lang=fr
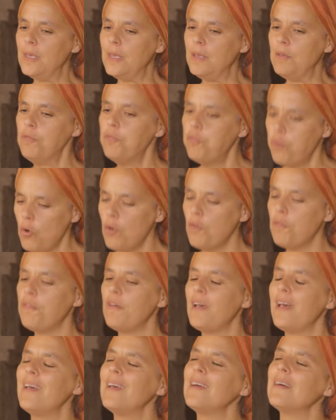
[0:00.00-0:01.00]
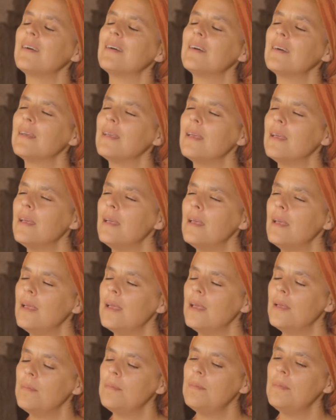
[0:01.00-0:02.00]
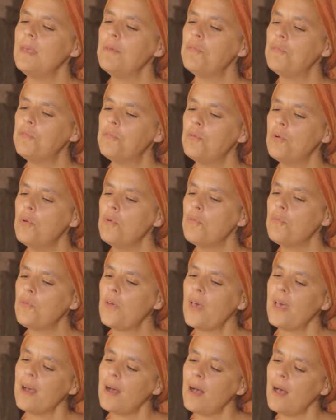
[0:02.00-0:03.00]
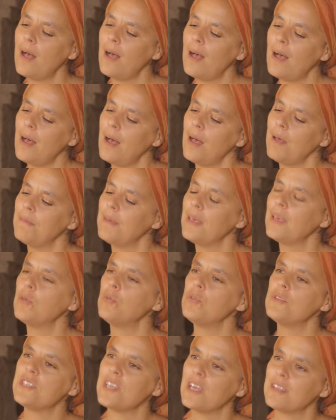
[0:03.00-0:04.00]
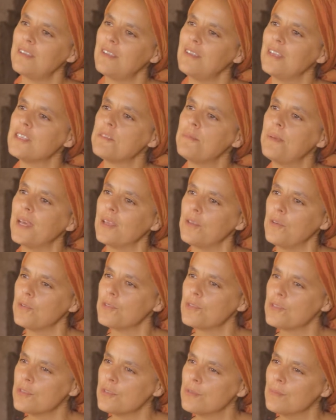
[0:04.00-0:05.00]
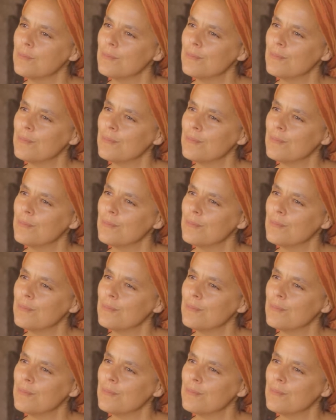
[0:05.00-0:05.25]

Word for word: Il faut le faire, mais il faut le faire avec une certaine expérience,